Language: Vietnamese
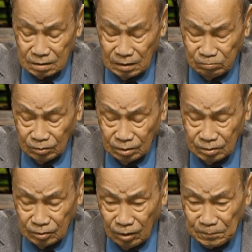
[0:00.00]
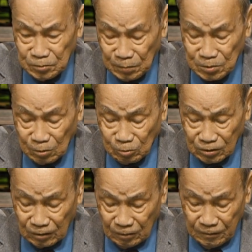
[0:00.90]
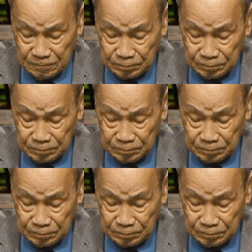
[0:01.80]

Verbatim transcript: đóng góp giúp cho quân đội.